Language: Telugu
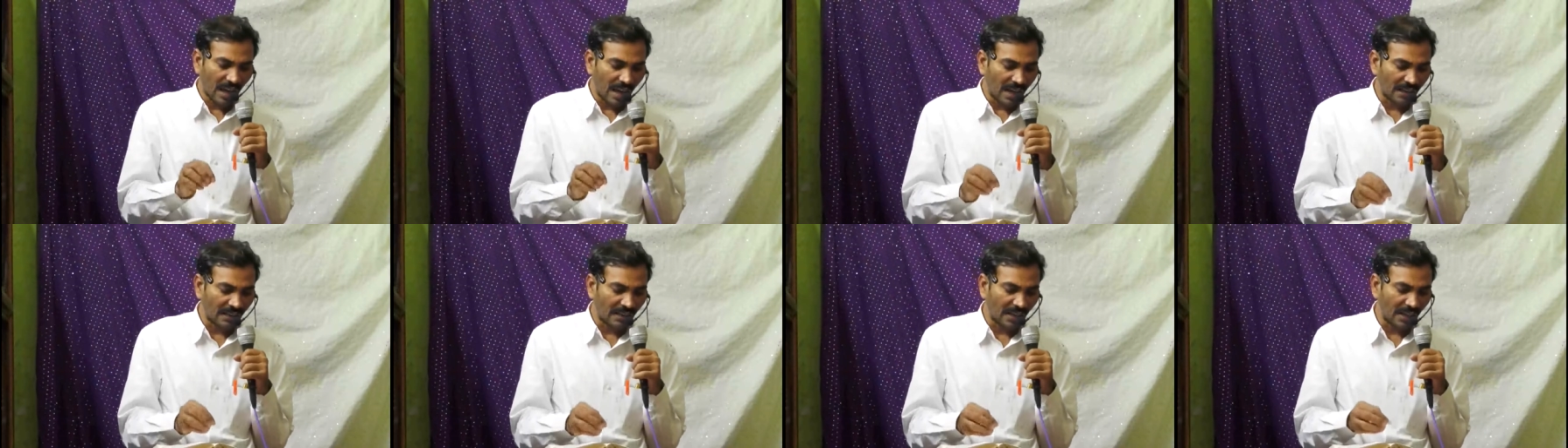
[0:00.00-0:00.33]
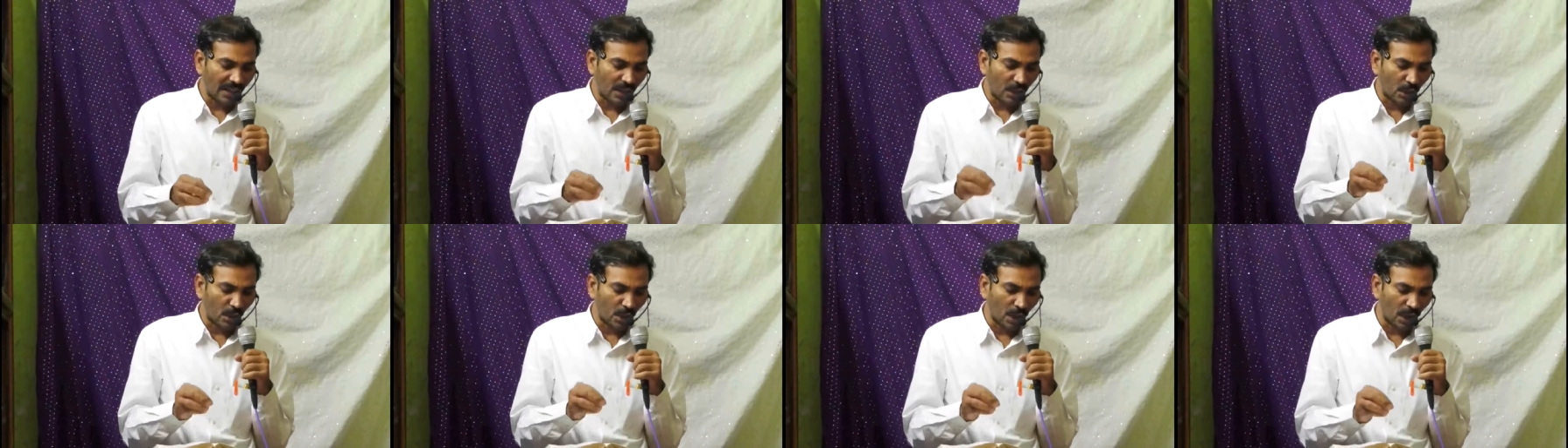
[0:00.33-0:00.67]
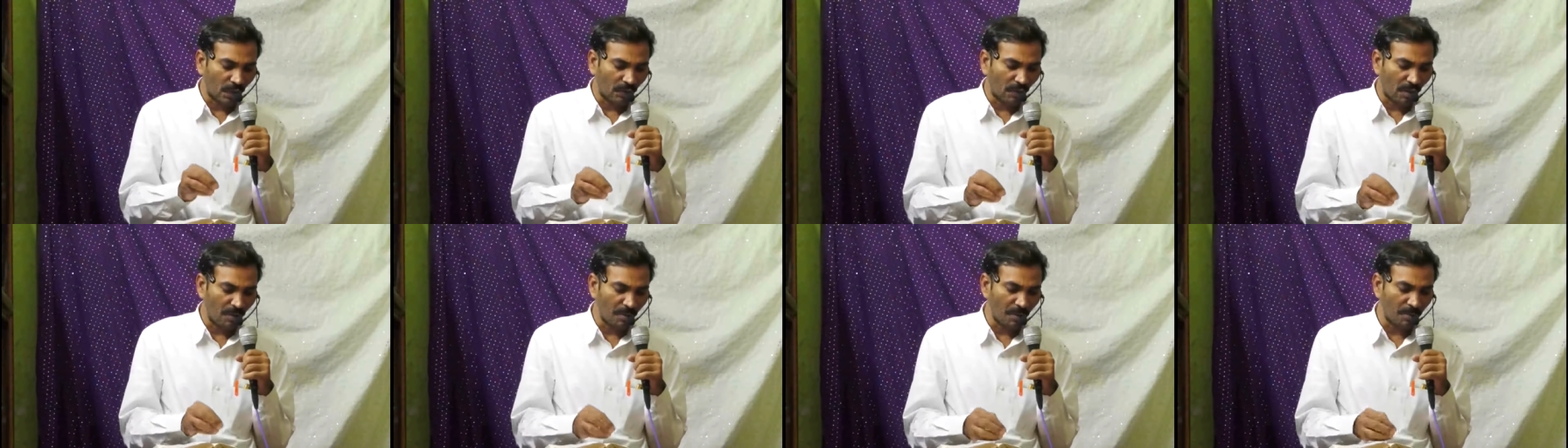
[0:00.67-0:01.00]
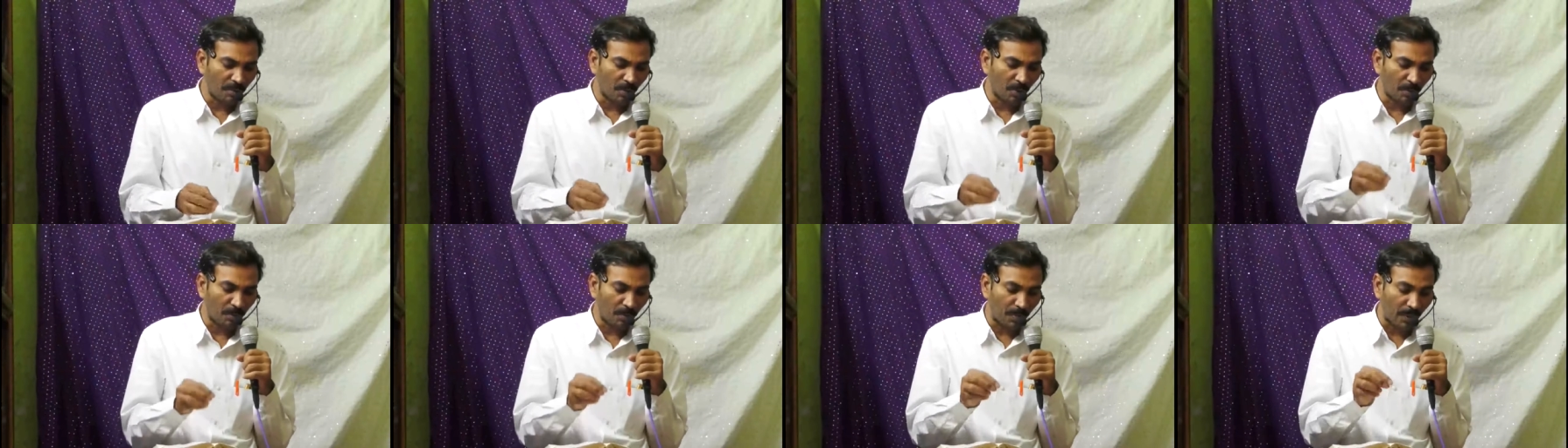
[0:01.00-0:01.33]
అయితే యహోవా
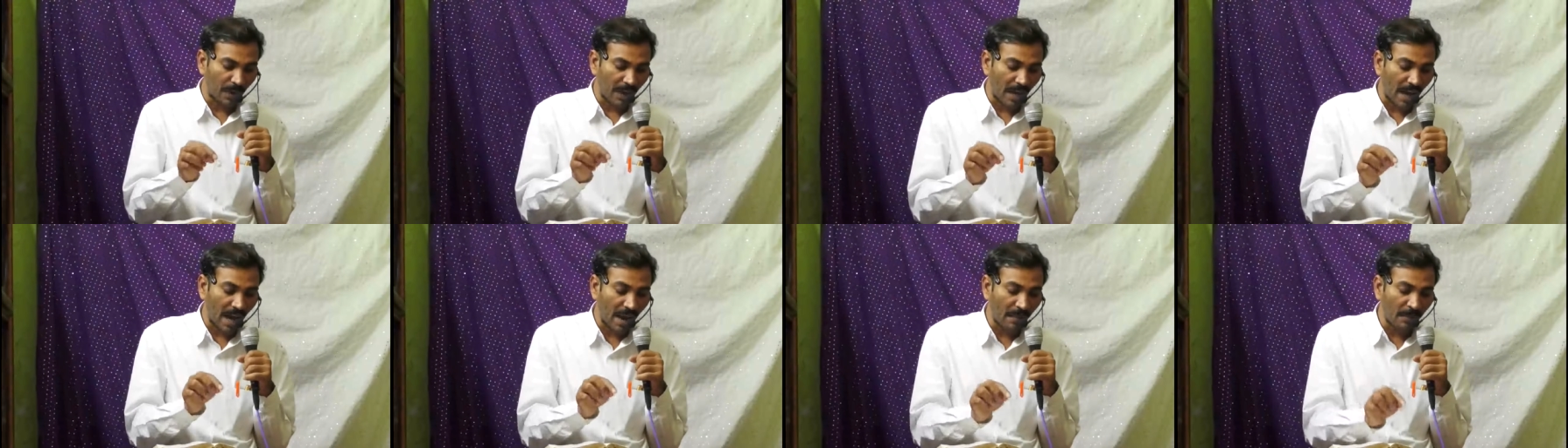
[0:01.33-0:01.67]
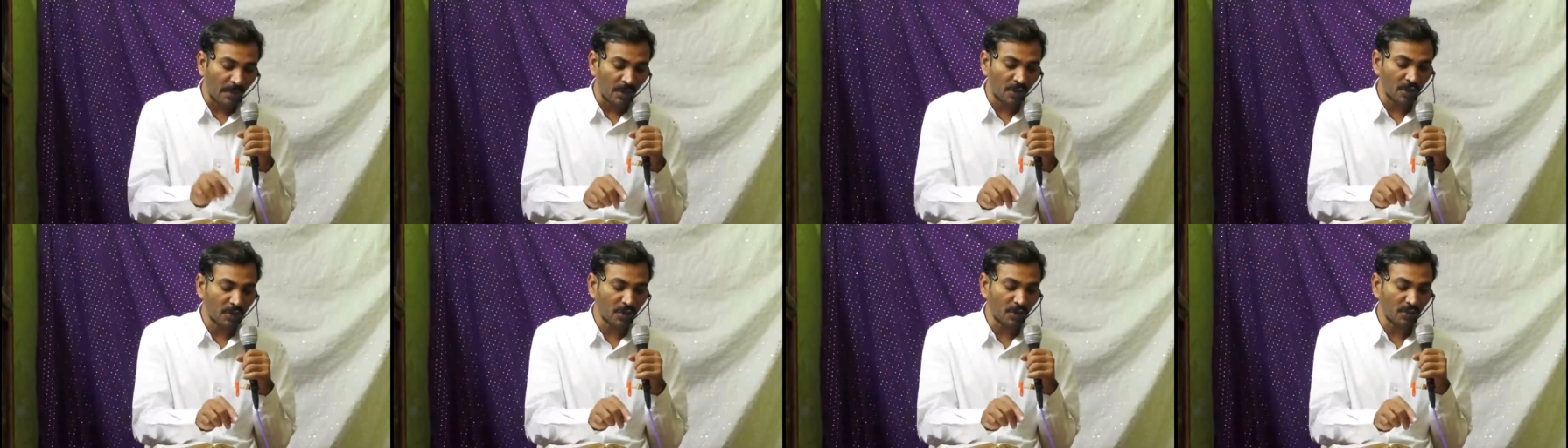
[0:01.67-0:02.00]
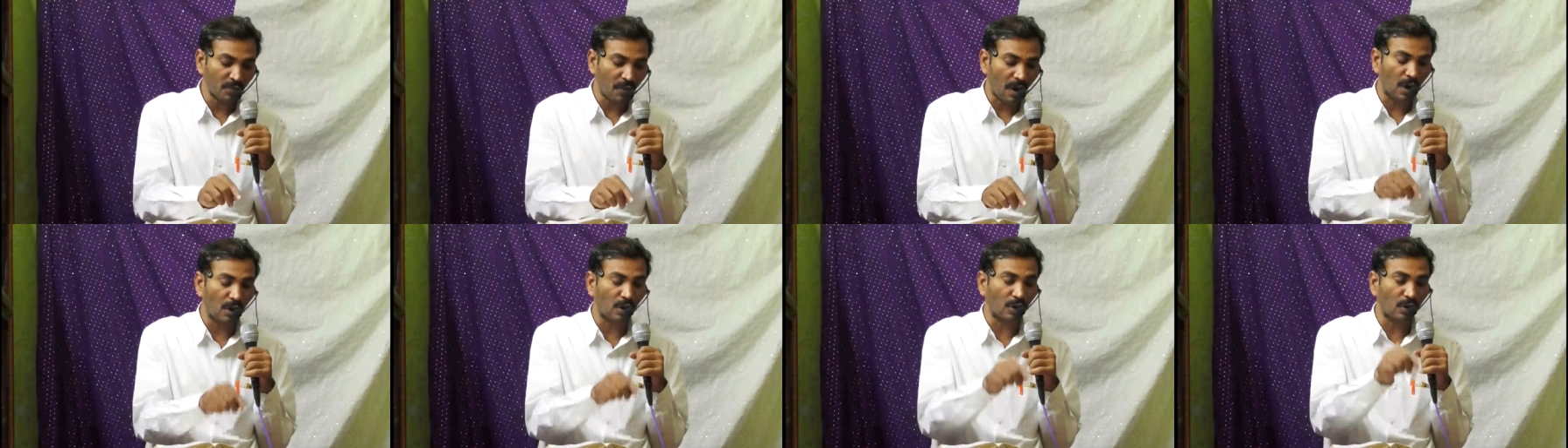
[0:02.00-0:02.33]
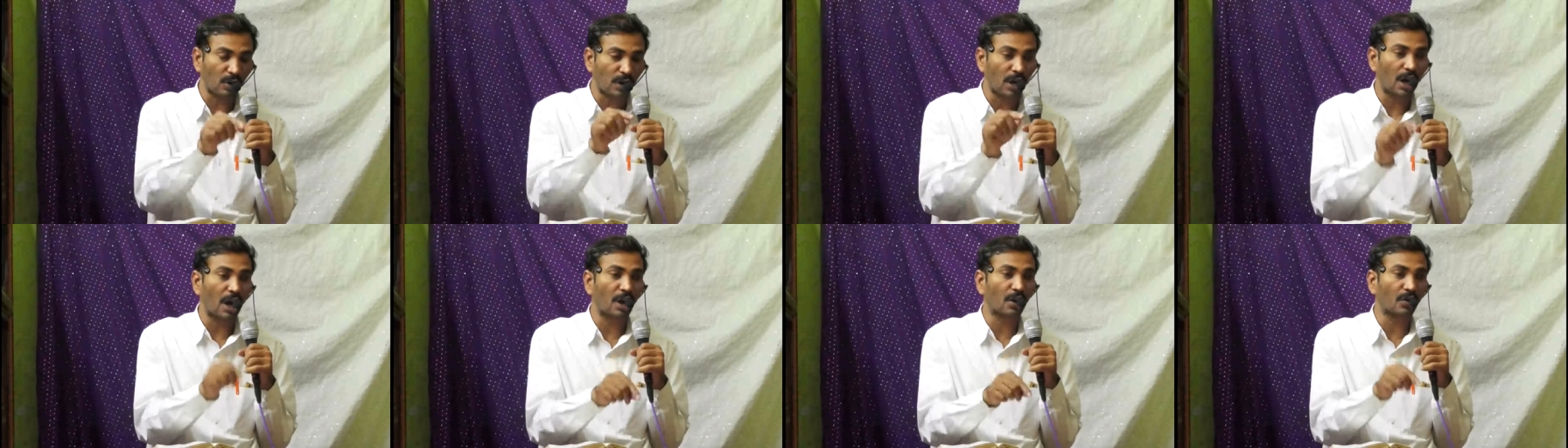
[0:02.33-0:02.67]
మిమ్మను ప్రేమించువాడు
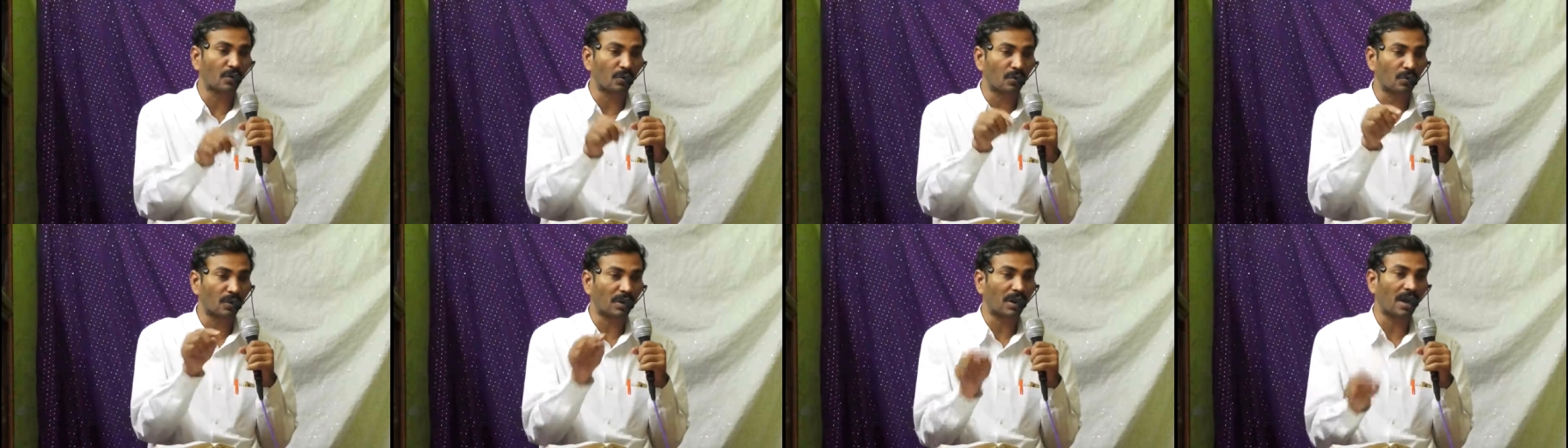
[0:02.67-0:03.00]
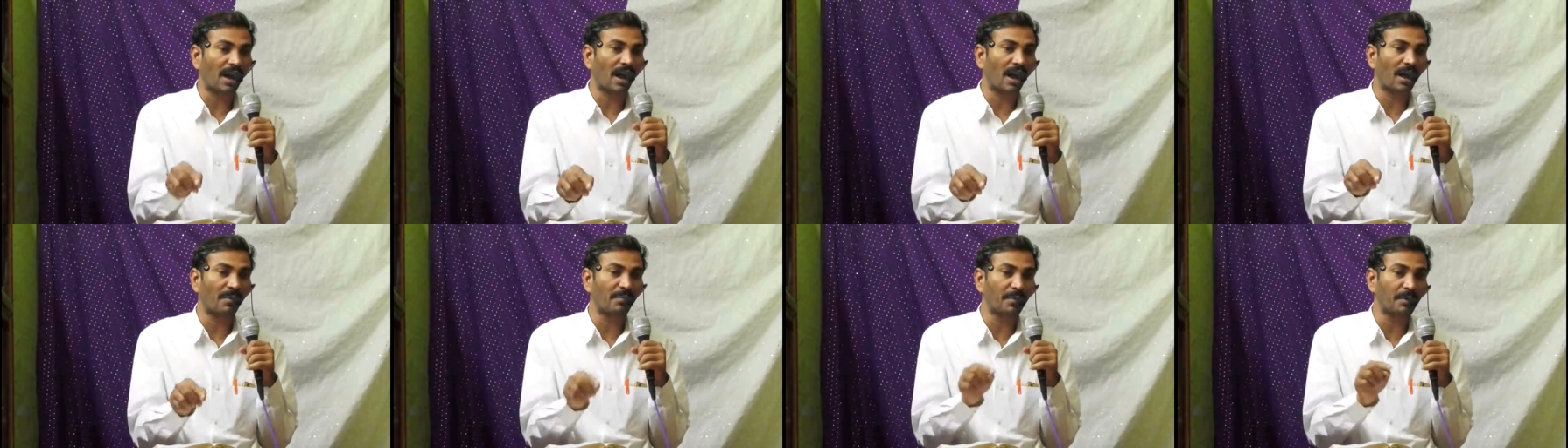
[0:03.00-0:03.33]
గనుక